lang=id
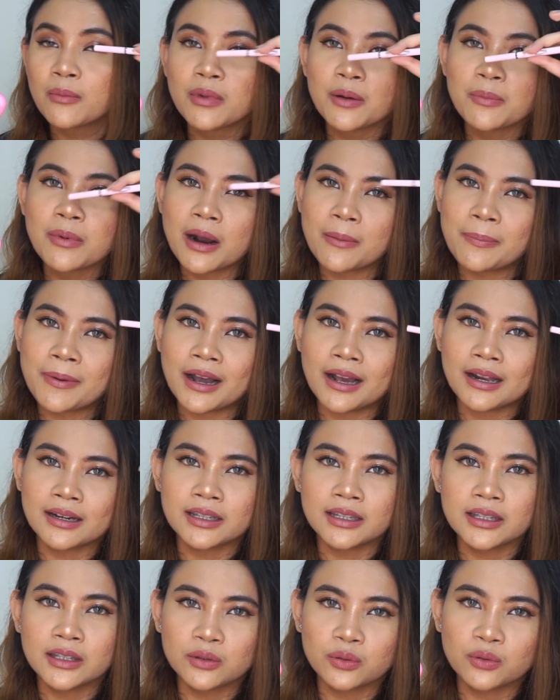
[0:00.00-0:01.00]
beberapa
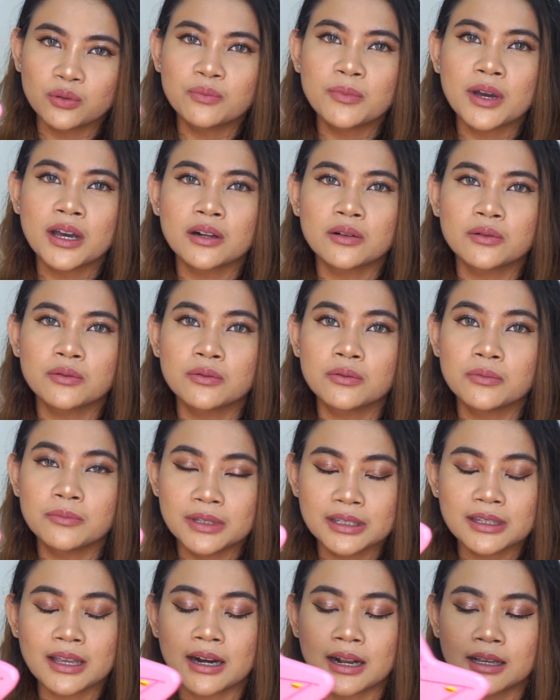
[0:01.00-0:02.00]
kali gitu baru
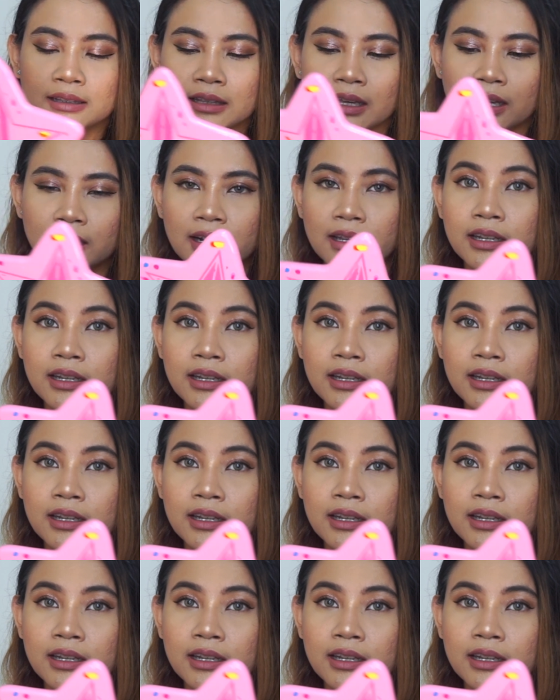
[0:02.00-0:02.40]
bisa rata